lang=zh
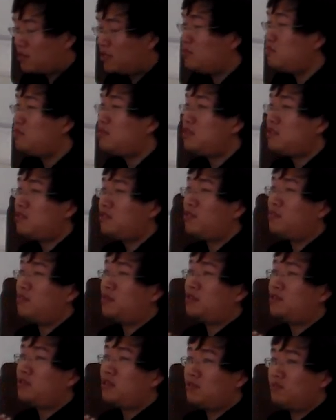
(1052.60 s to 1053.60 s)
格物致知，我
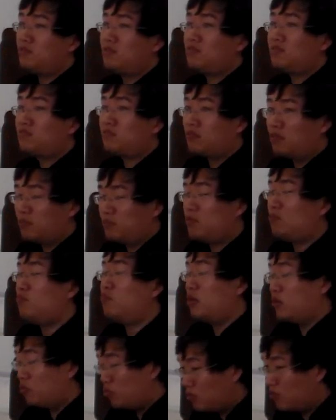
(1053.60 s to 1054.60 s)
们都以我们
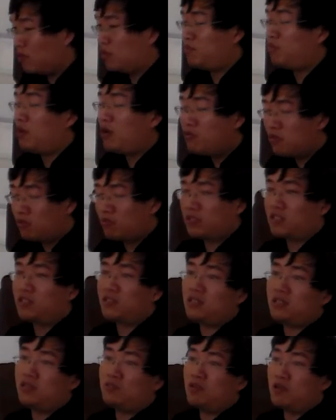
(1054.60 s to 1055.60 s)
我我包括我
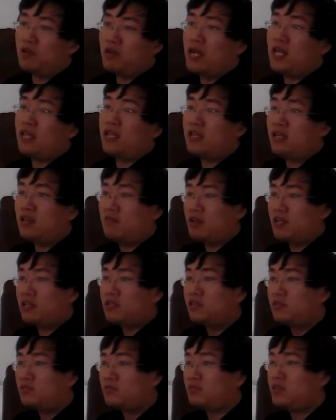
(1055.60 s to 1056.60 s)
自己，我原来也认为
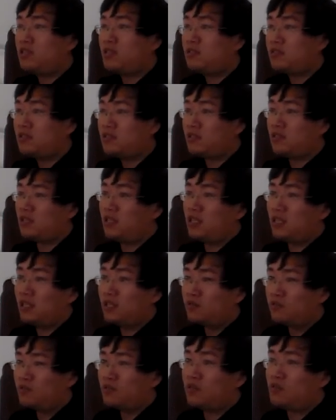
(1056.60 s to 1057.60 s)
是朱熹自己的一
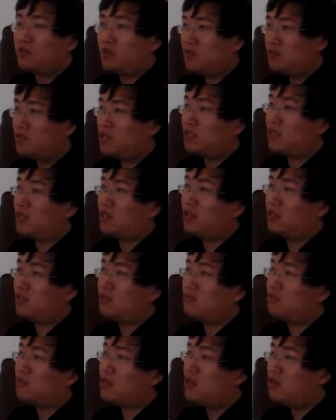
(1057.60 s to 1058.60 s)
个做学问的道理。
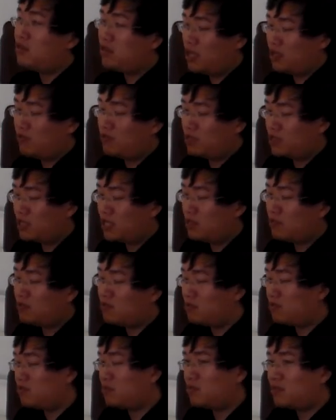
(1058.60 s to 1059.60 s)
但后来我在
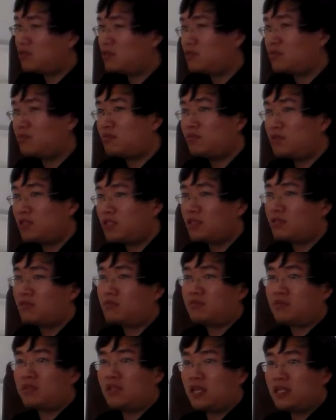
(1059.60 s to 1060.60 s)
做这个
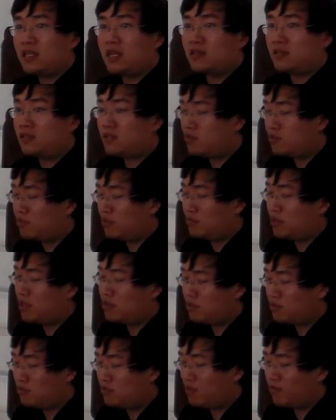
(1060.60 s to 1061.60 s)
演讲准备
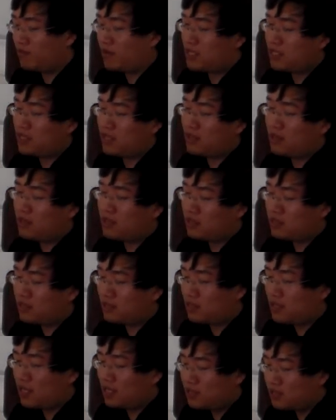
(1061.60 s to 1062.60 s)
中，我发现
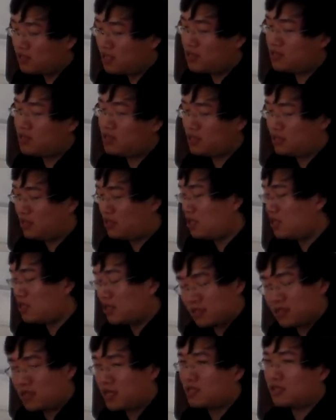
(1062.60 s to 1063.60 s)
其实他的政治理念
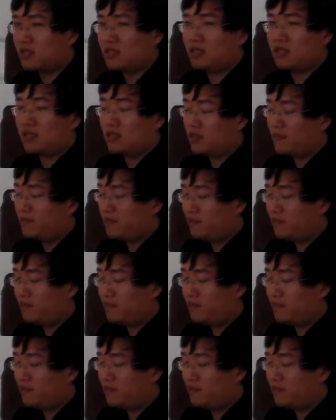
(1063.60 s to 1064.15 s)
也是在这里的。